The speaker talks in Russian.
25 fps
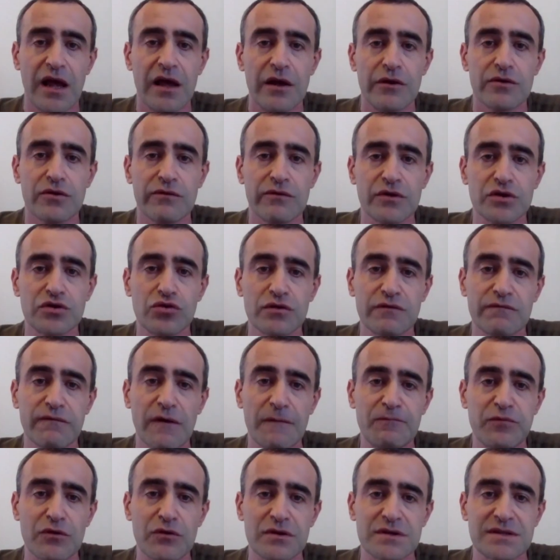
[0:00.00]
Но вот тут
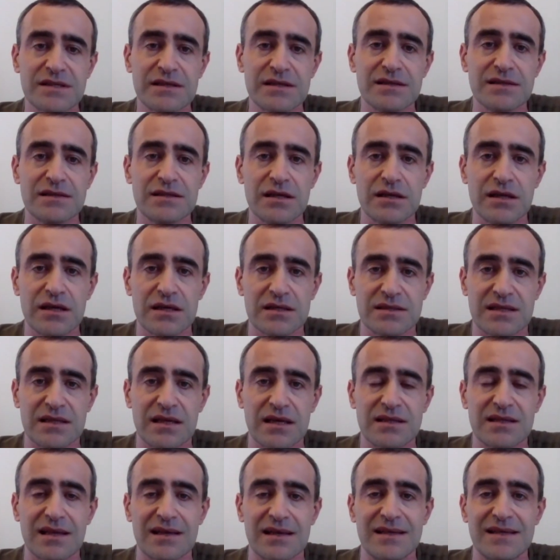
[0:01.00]
вопрос интересный.
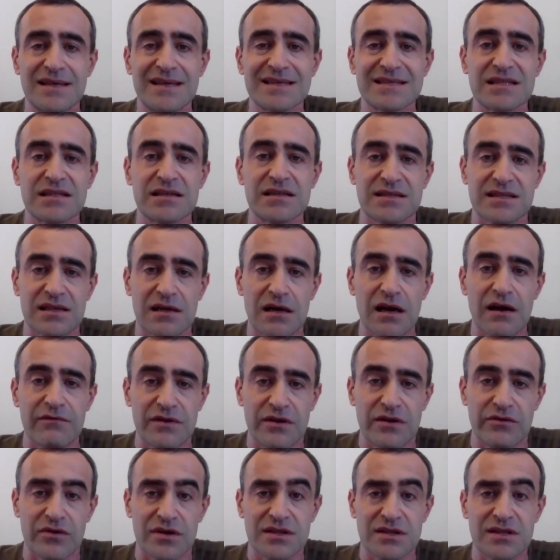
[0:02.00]
Это если
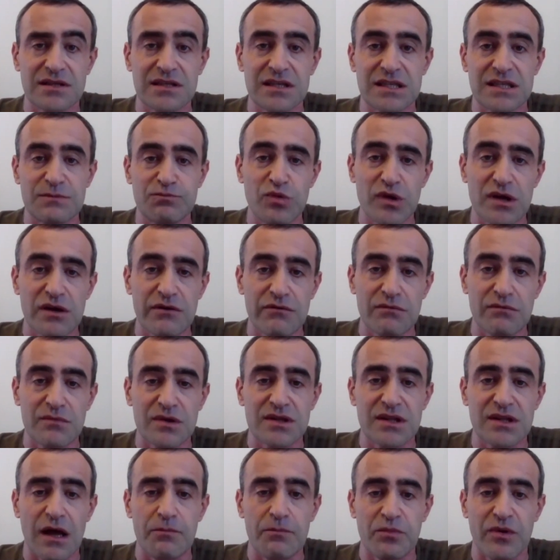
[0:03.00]
сравнивать это с первым
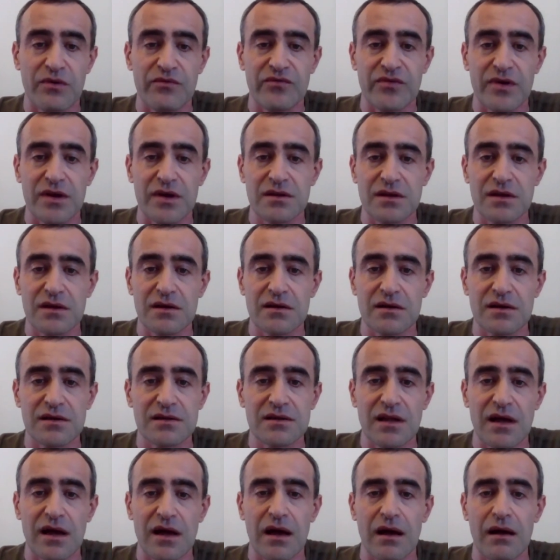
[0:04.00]
этапом войны,
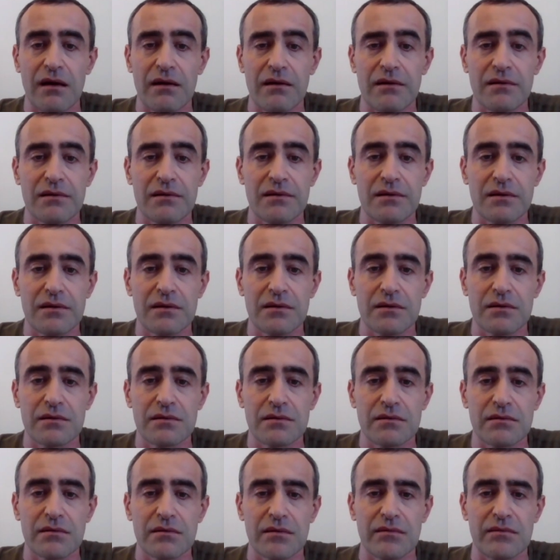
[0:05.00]
когда
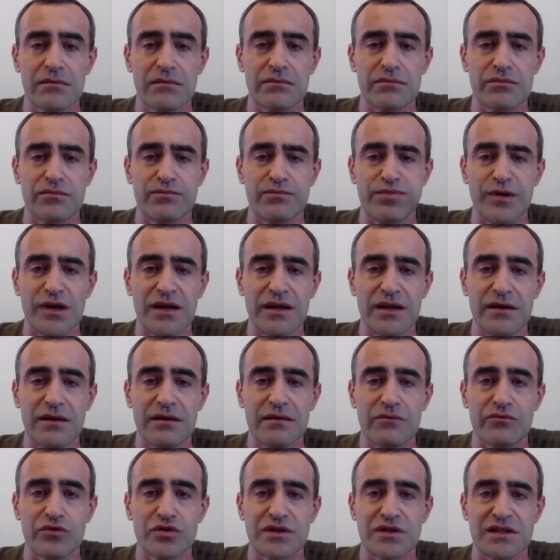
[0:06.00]
э,
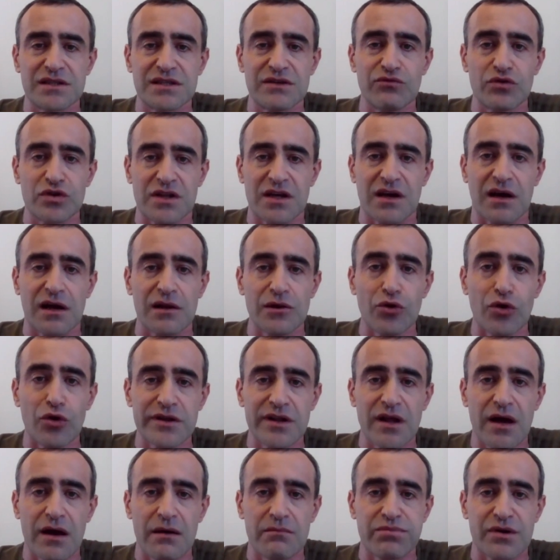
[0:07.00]
были вот эти вот
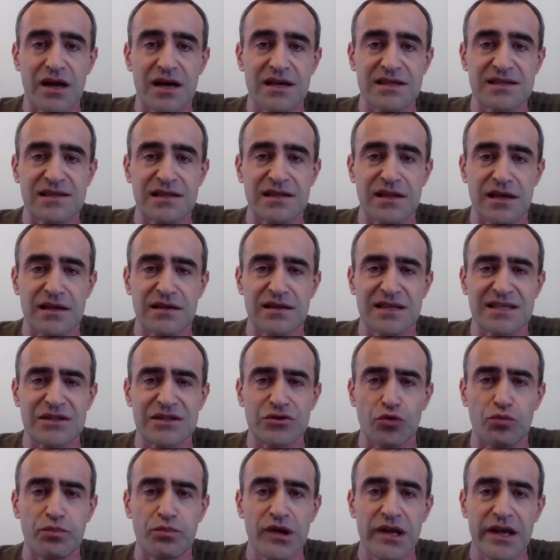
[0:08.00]
колоннообразные
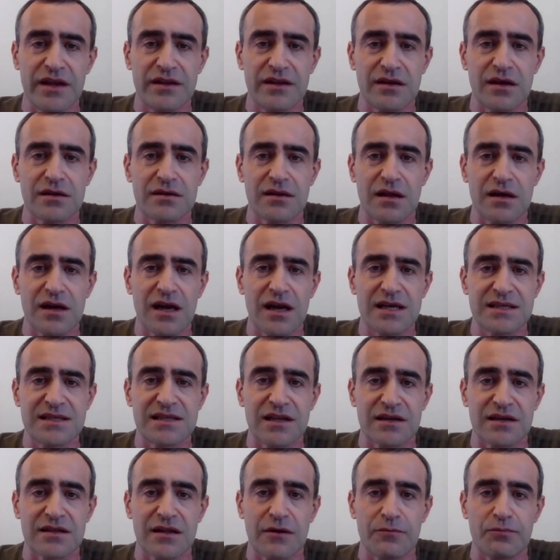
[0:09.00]
наступления на
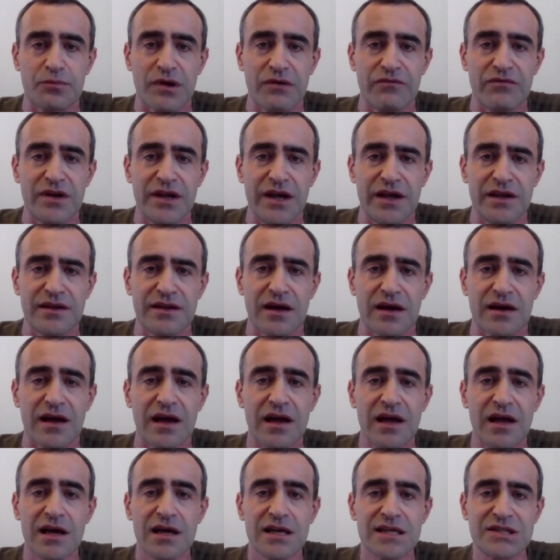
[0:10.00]
разных направлениях,
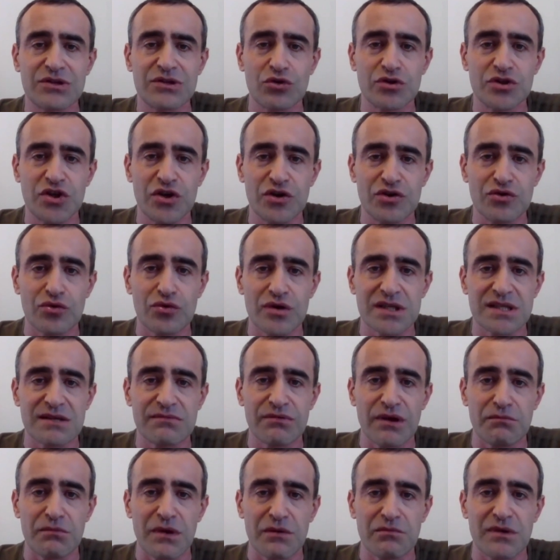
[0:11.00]
с очень
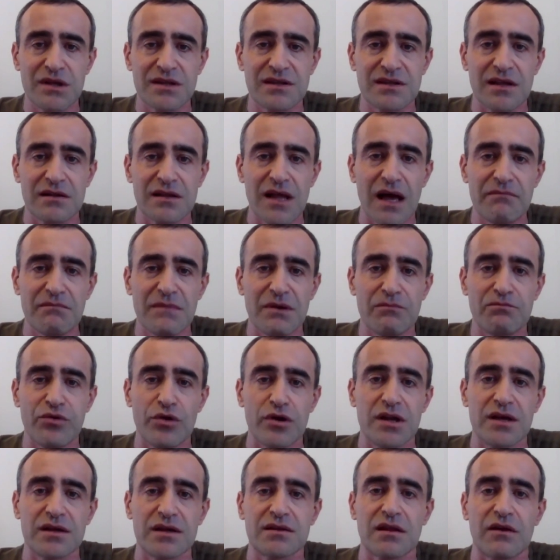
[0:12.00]
уязвимыми тылами,
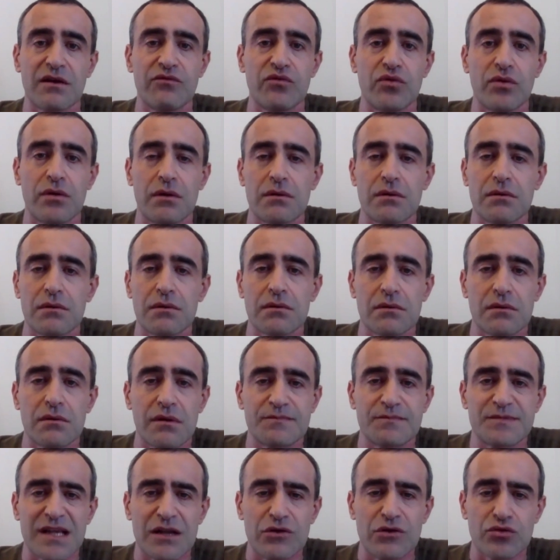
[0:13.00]
более того, э,
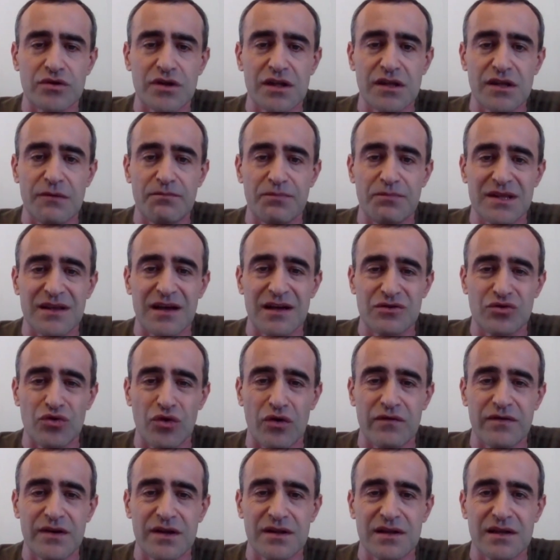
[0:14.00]
абсолютно
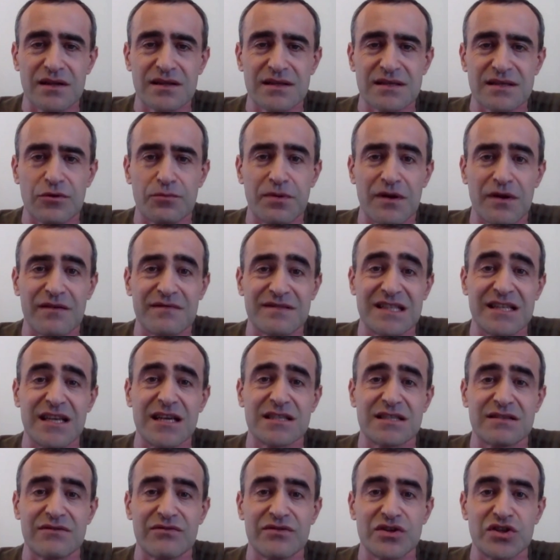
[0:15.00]
неподготовленные наступления,
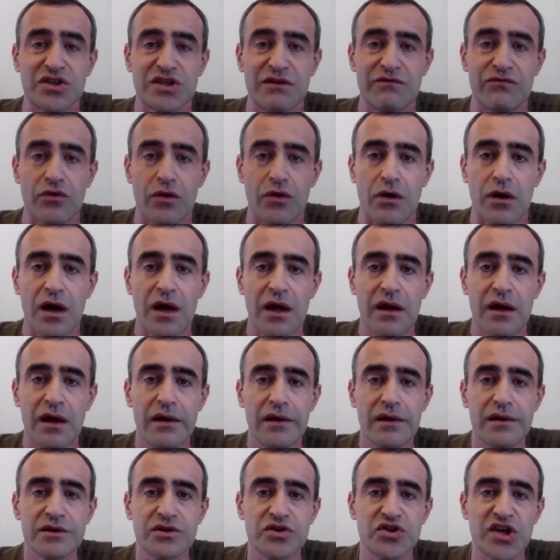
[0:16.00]
вследствие чего
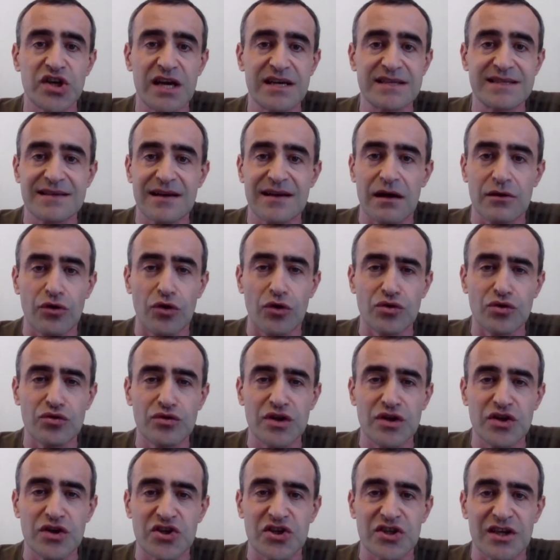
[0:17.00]
часть колонн
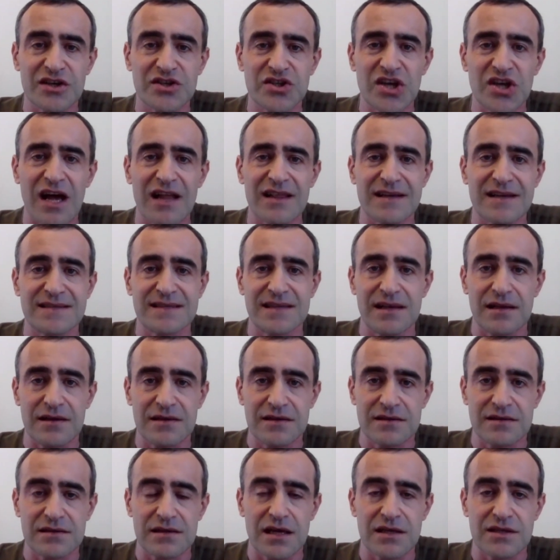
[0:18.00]
уничтожалась или
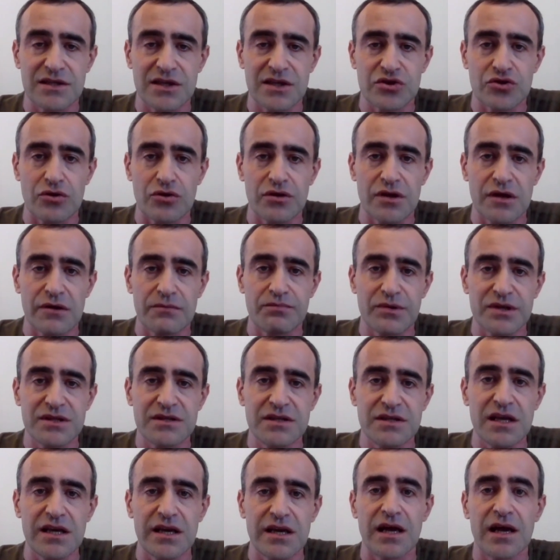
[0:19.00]
несла тяжелые
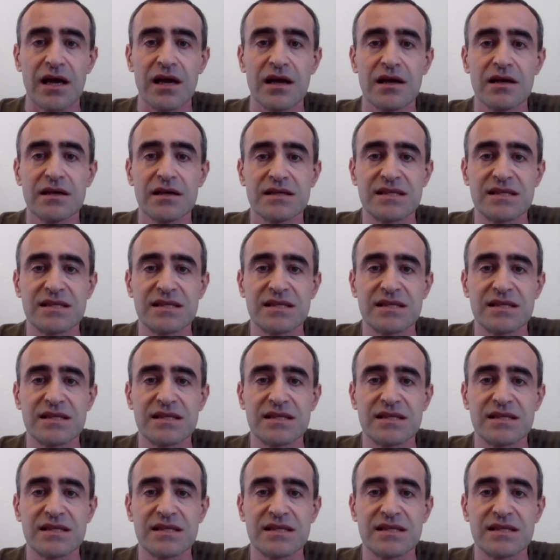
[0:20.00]
потери.